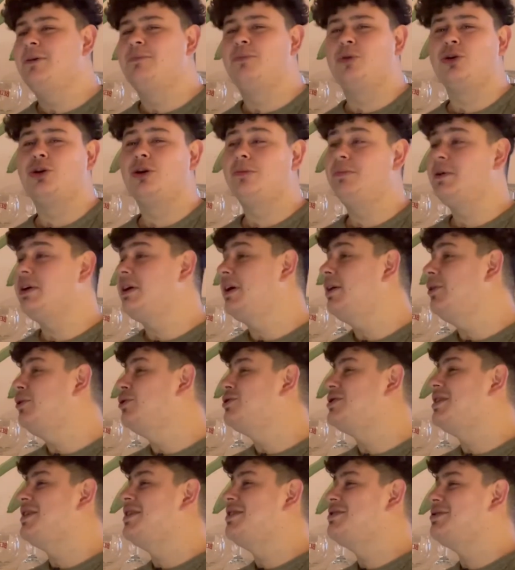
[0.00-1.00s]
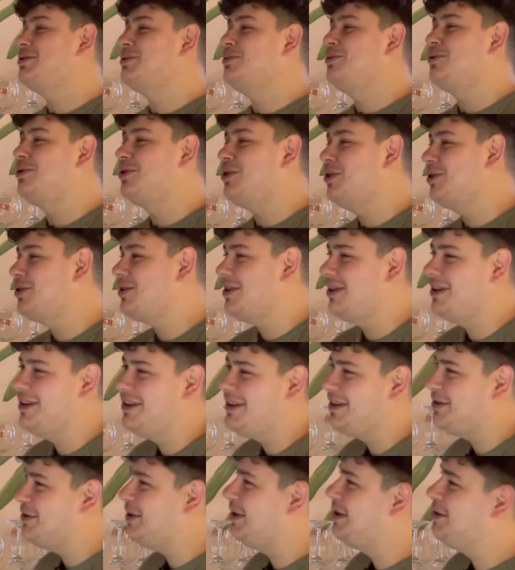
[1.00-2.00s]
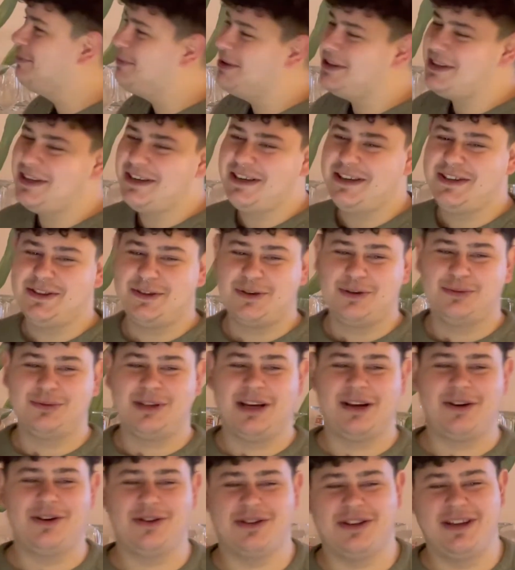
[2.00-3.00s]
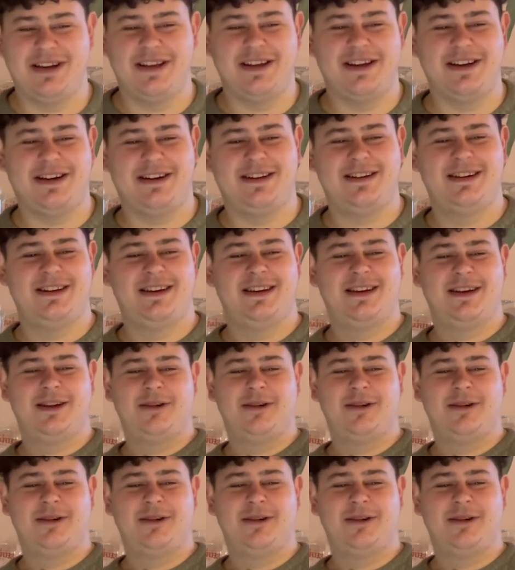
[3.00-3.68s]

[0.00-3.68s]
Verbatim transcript: Muy complicado usar eso en un cóctel, en meter dentro de una coctelera.